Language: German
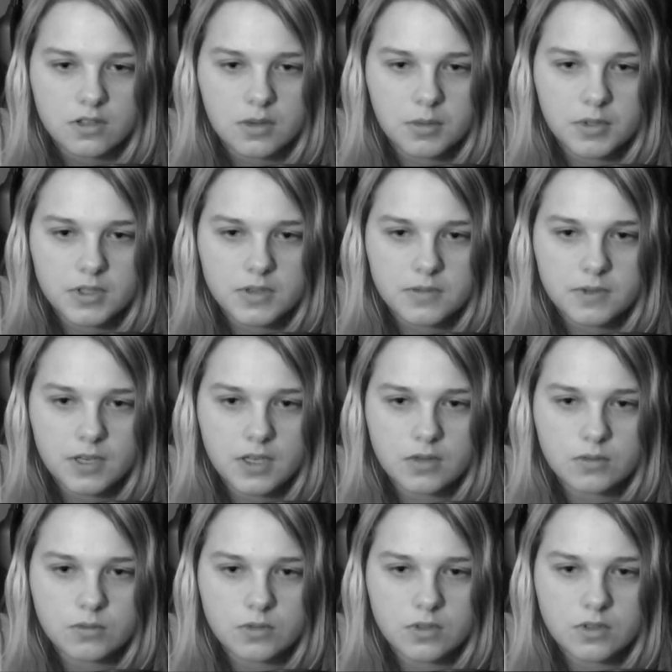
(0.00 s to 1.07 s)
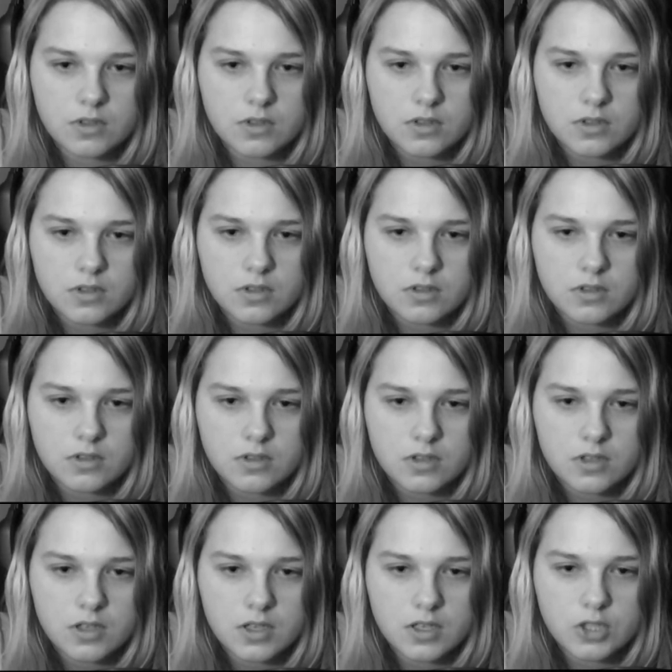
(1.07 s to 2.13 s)
Aber es war nur
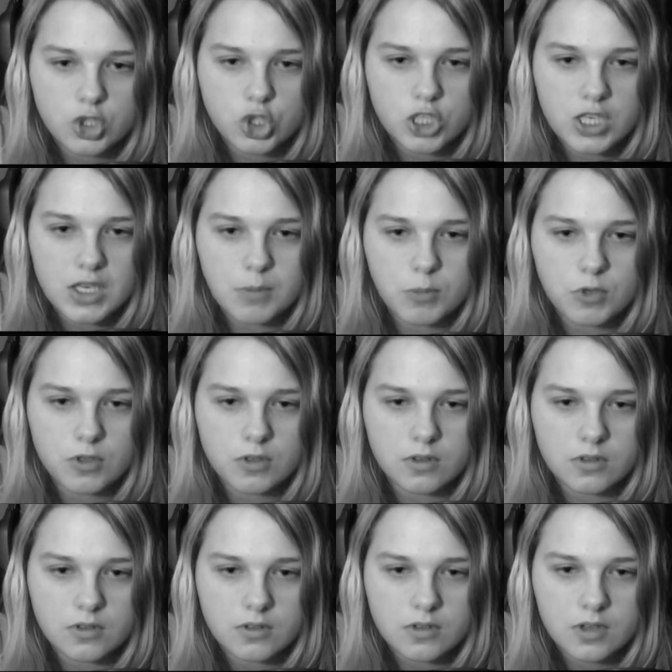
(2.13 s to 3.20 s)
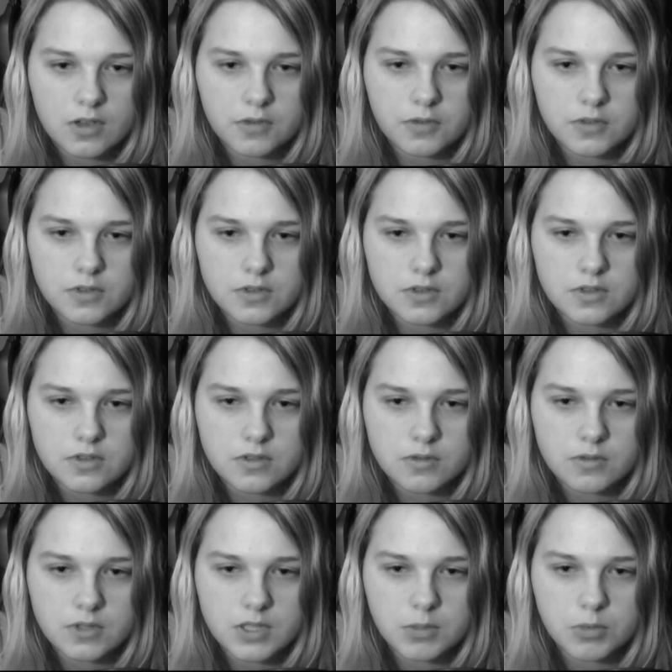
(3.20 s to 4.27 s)
ein schemenhaftes
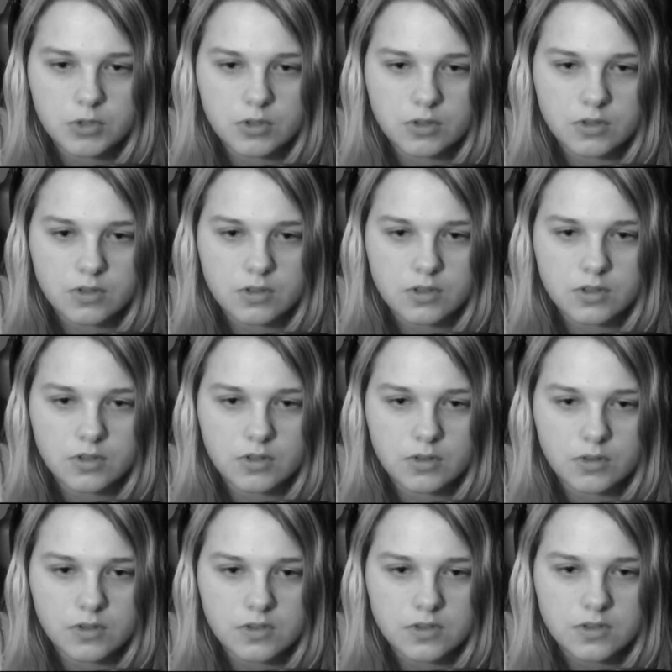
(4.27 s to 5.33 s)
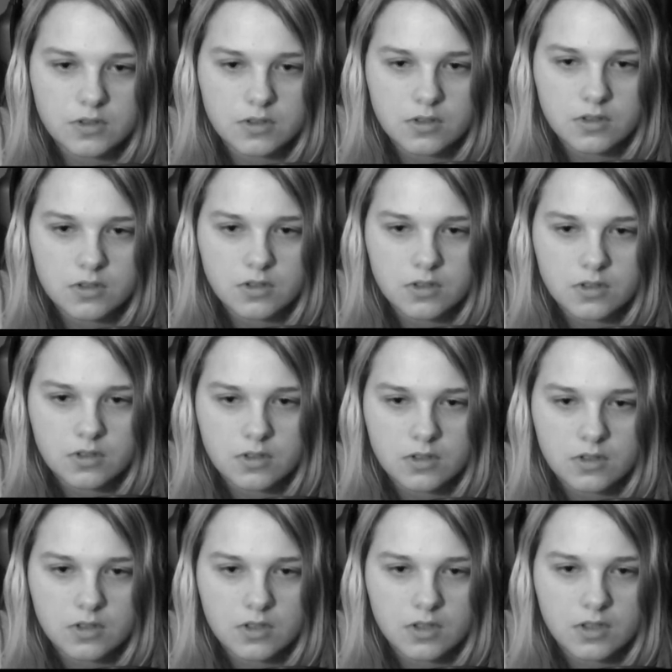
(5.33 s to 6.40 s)
Nebelwillens.
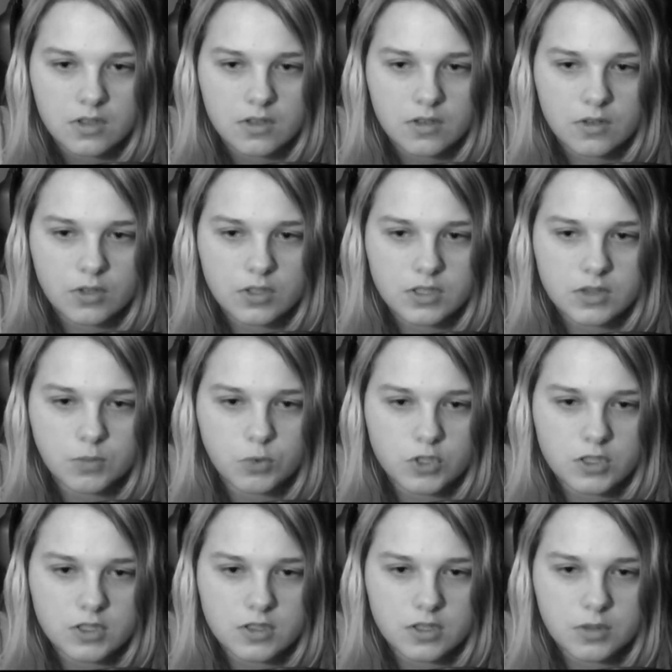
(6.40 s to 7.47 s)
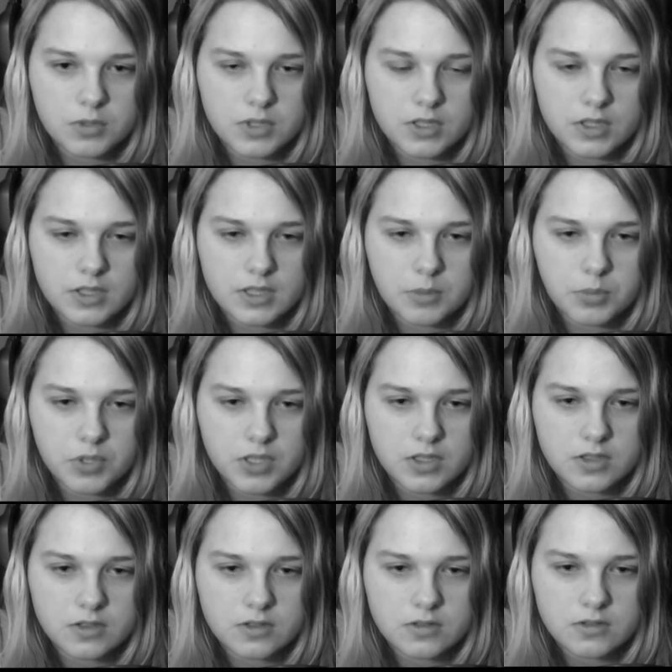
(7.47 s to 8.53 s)
Leute, ich muss das, glaube ich, gleich
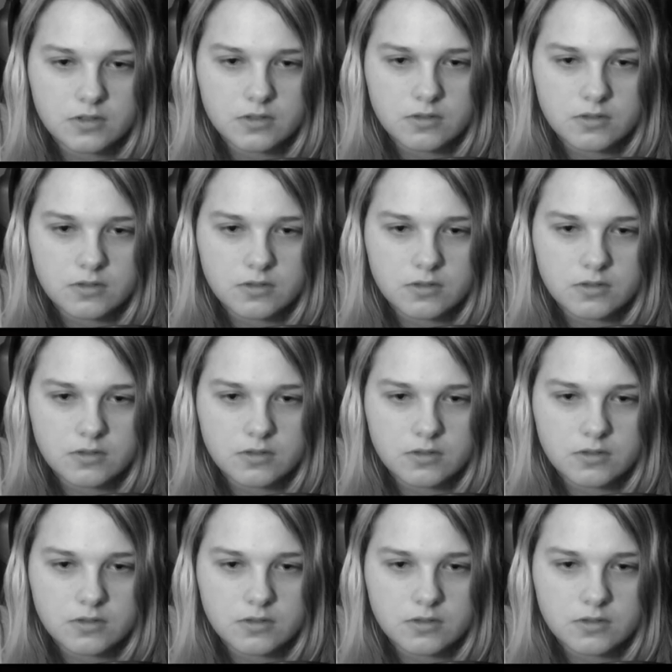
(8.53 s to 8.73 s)
abbrechen.